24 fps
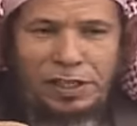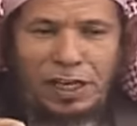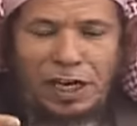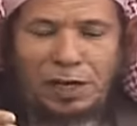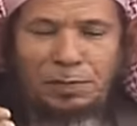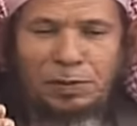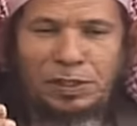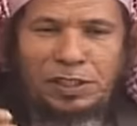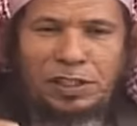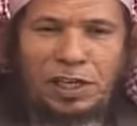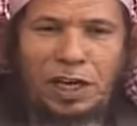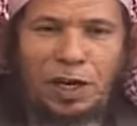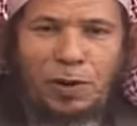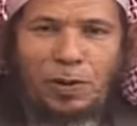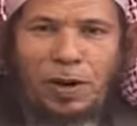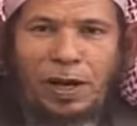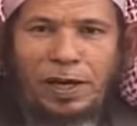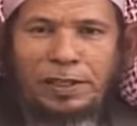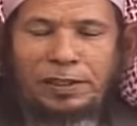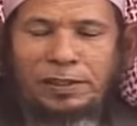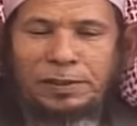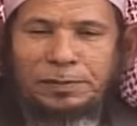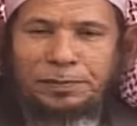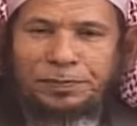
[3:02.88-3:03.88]
سنة من
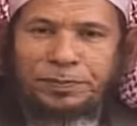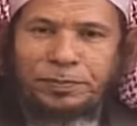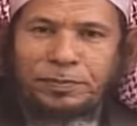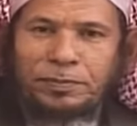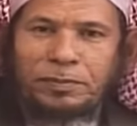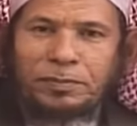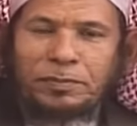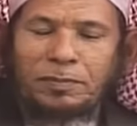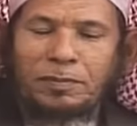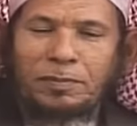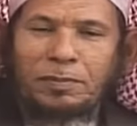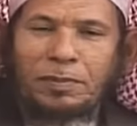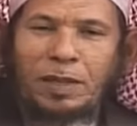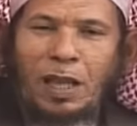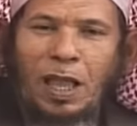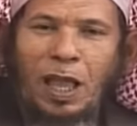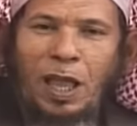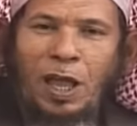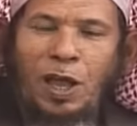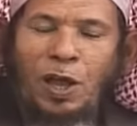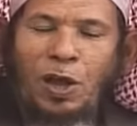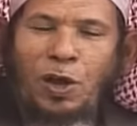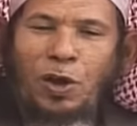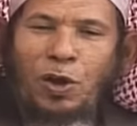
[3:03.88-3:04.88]
السنوات
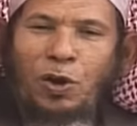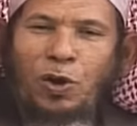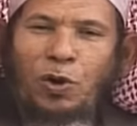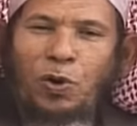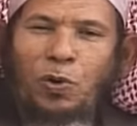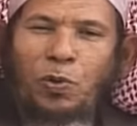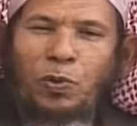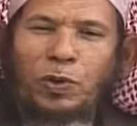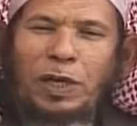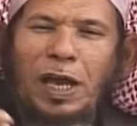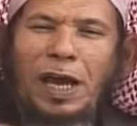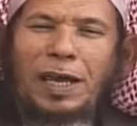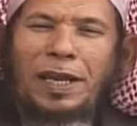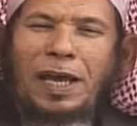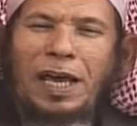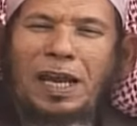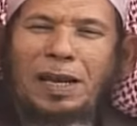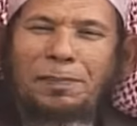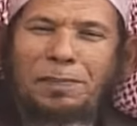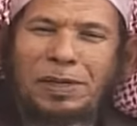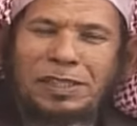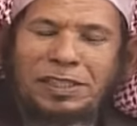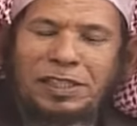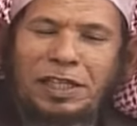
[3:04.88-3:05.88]
وكان
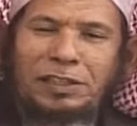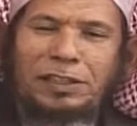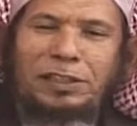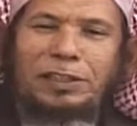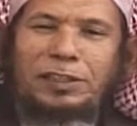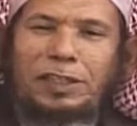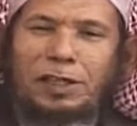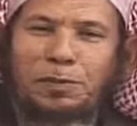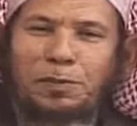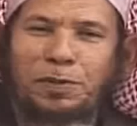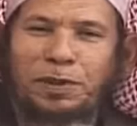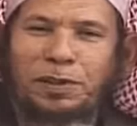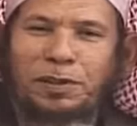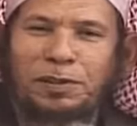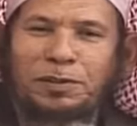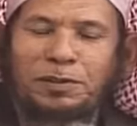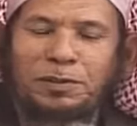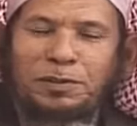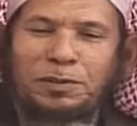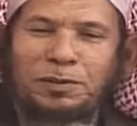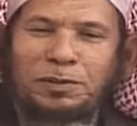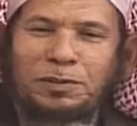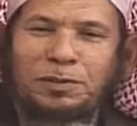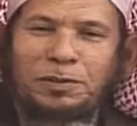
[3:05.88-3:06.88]
على بشرة التمر
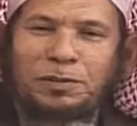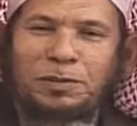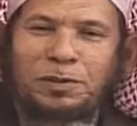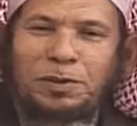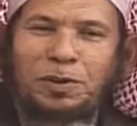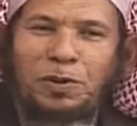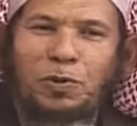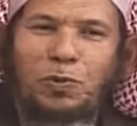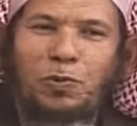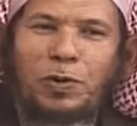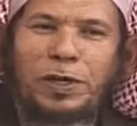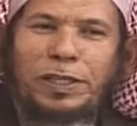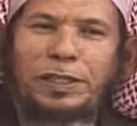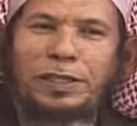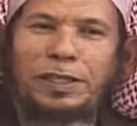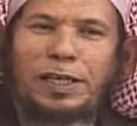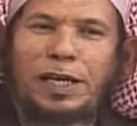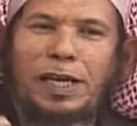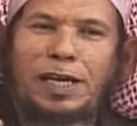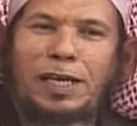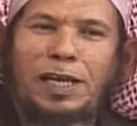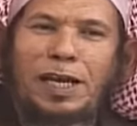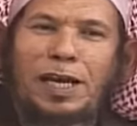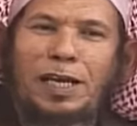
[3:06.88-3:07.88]

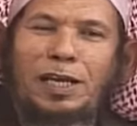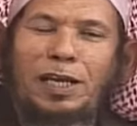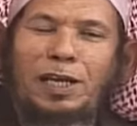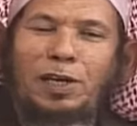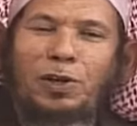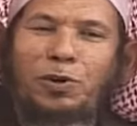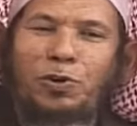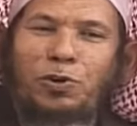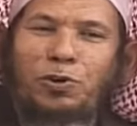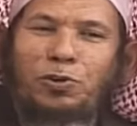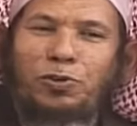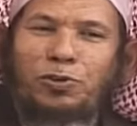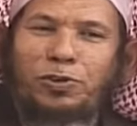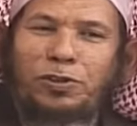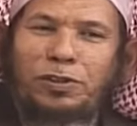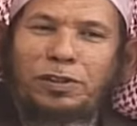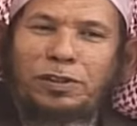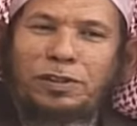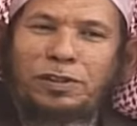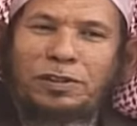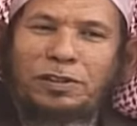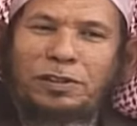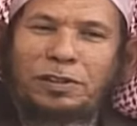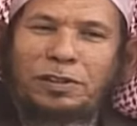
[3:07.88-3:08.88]
وودينا للأردن
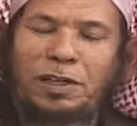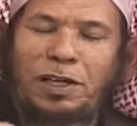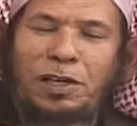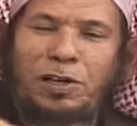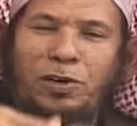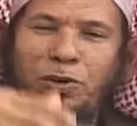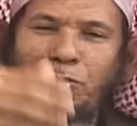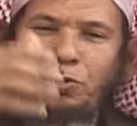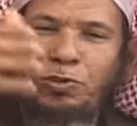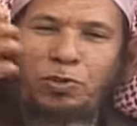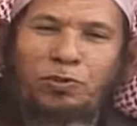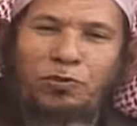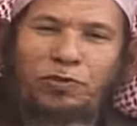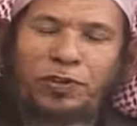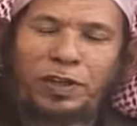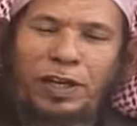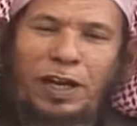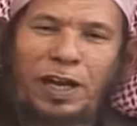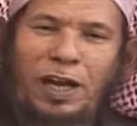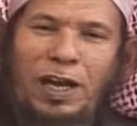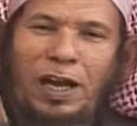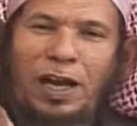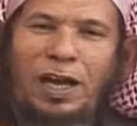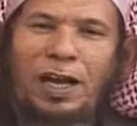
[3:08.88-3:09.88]
الأردن
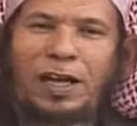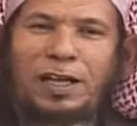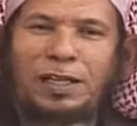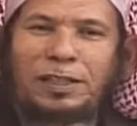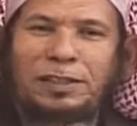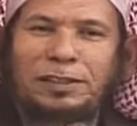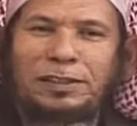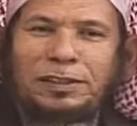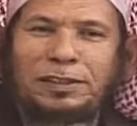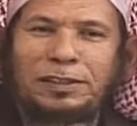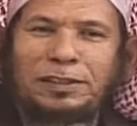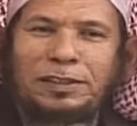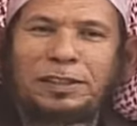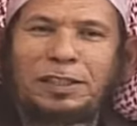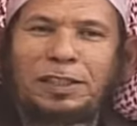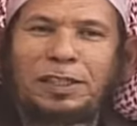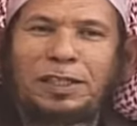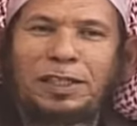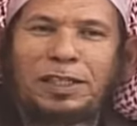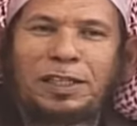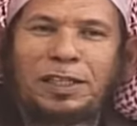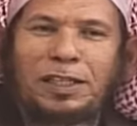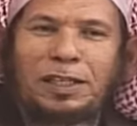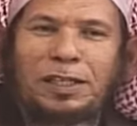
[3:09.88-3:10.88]
فيها
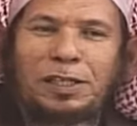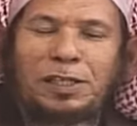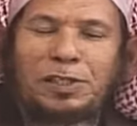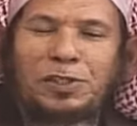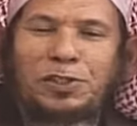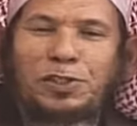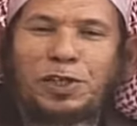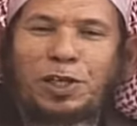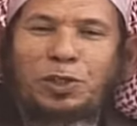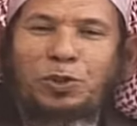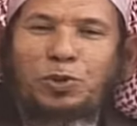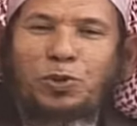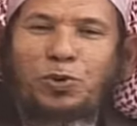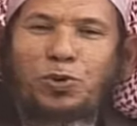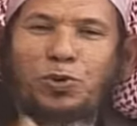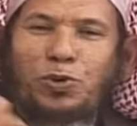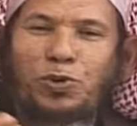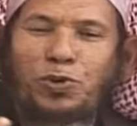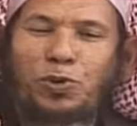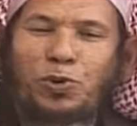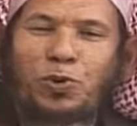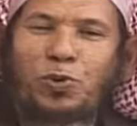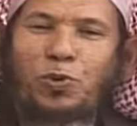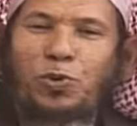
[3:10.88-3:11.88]

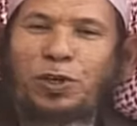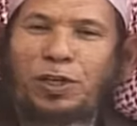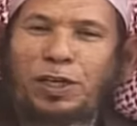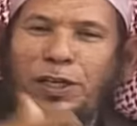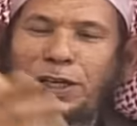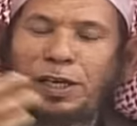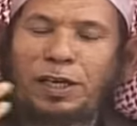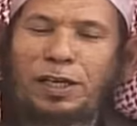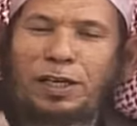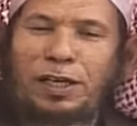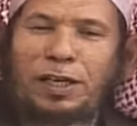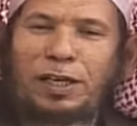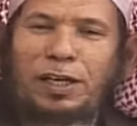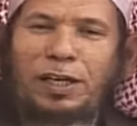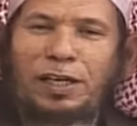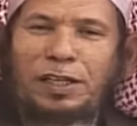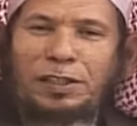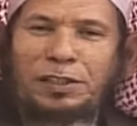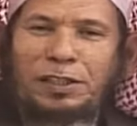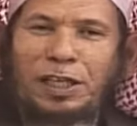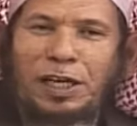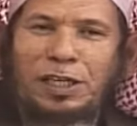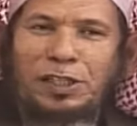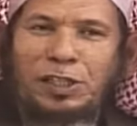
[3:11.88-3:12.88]
الزيتون هو
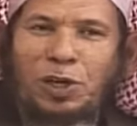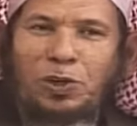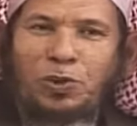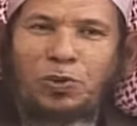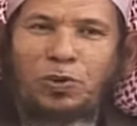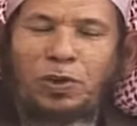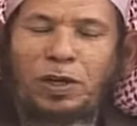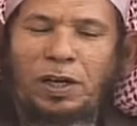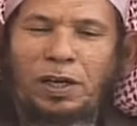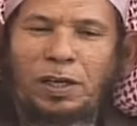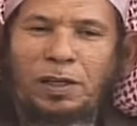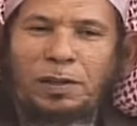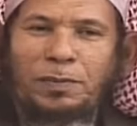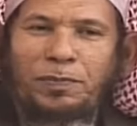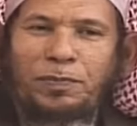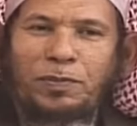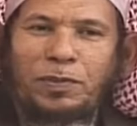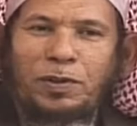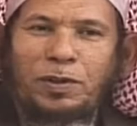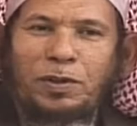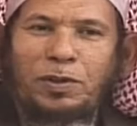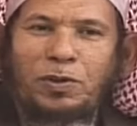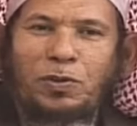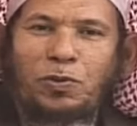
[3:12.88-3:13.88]
الدرجة الأولى
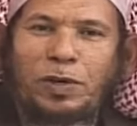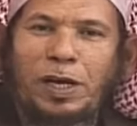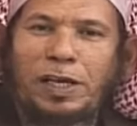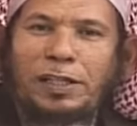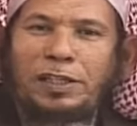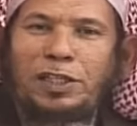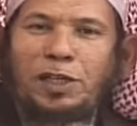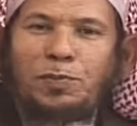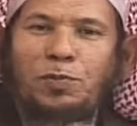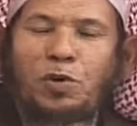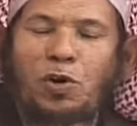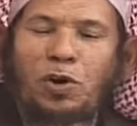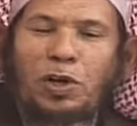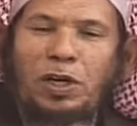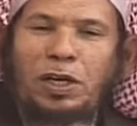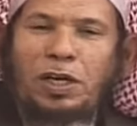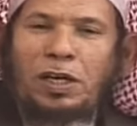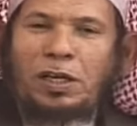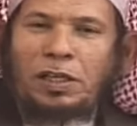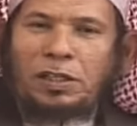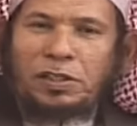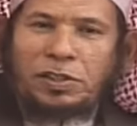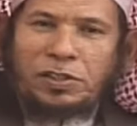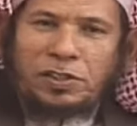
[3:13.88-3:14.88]
وقدموا
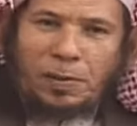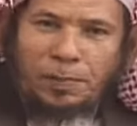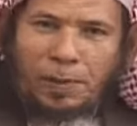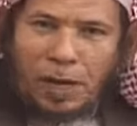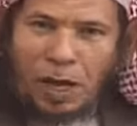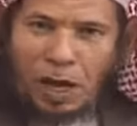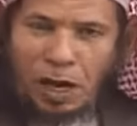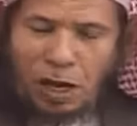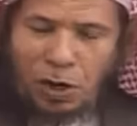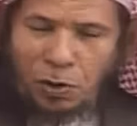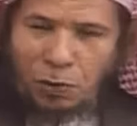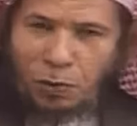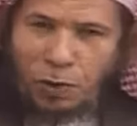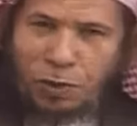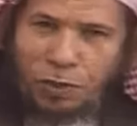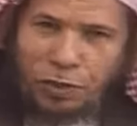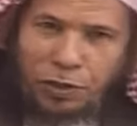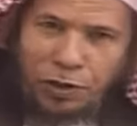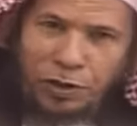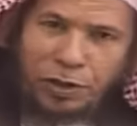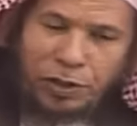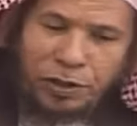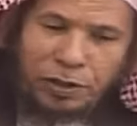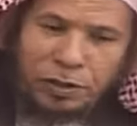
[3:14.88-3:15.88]
له الصباح
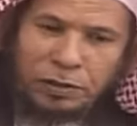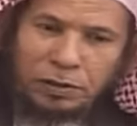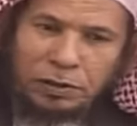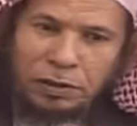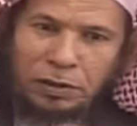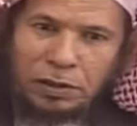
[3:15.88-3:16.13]
والظهر